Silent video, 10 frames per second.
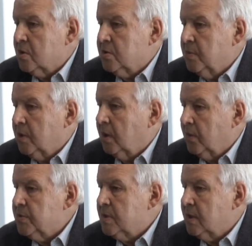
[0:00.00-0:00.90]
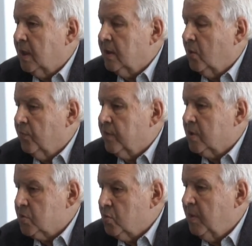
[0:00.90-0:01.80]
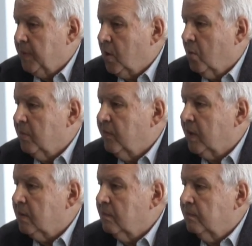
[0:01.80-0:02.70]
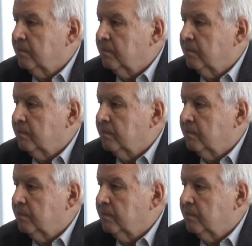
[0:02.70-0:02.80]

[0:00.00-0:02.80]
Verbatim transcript: dass wir den größten Teil der offenen Summe bekommen werden.